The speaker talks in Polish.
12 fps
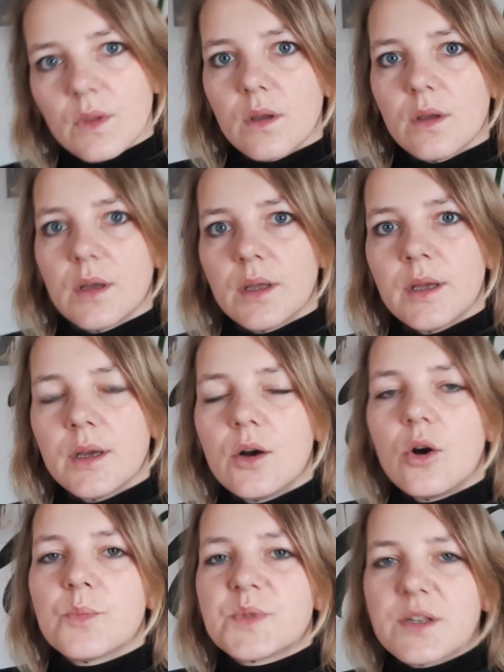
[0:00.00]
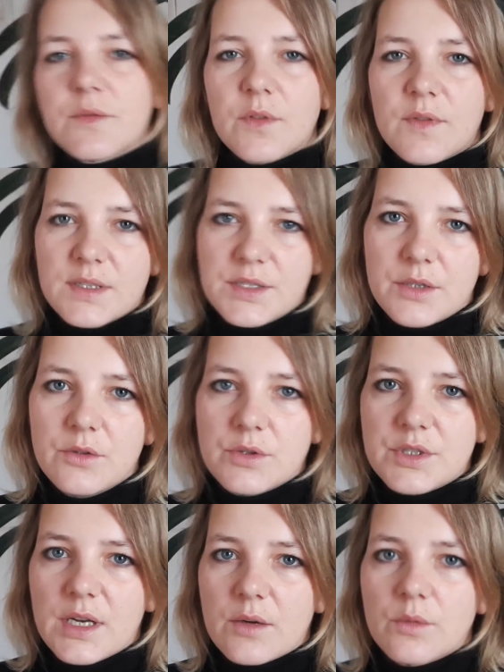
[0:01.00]
e, obserwować jego
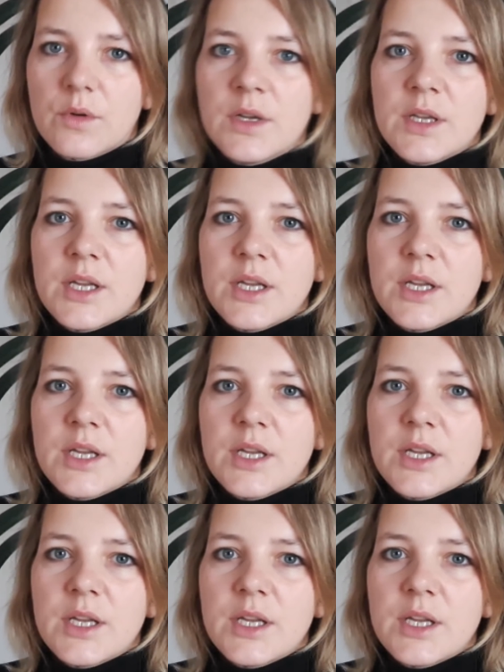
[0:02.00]
ciało,